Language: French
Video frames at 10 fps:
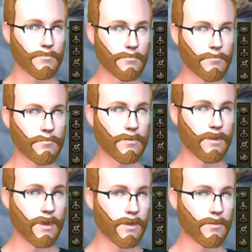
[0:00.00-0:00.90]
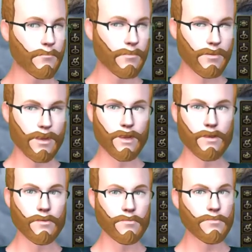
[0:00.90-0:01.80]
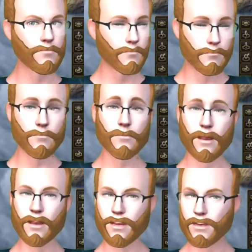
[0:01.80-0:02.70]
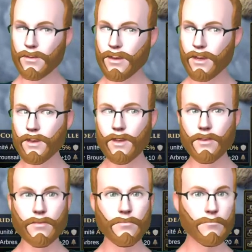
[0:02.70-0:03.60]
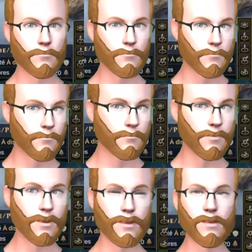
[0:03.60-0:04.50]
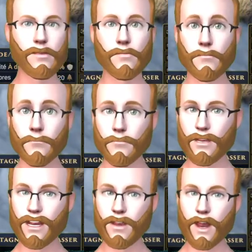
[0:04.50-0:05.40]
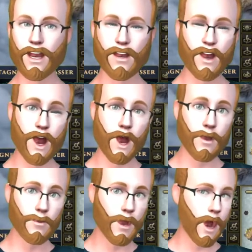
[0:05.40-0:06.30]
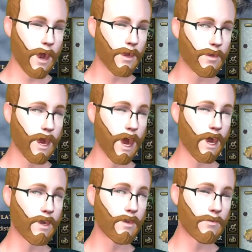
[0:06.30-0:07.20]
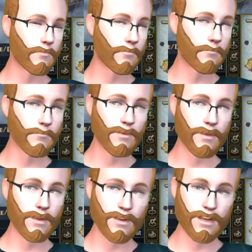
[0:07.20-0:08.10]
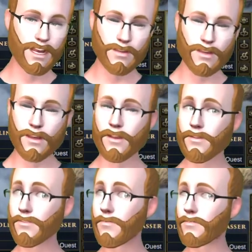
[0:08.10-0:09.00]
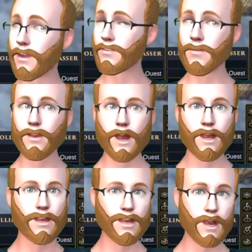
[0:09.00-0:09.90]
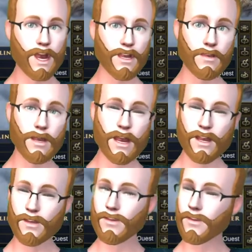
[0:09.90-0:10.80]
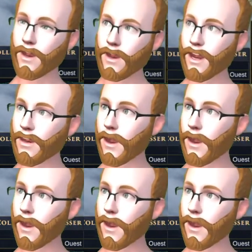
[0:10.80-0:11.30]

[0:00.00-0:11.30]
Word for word: Donc la deuxième chose, à quoi sert la religion Donc, la religion sert à euh, stabiliser, stabiliser un pays, dans le sens où vous allez voir plus tard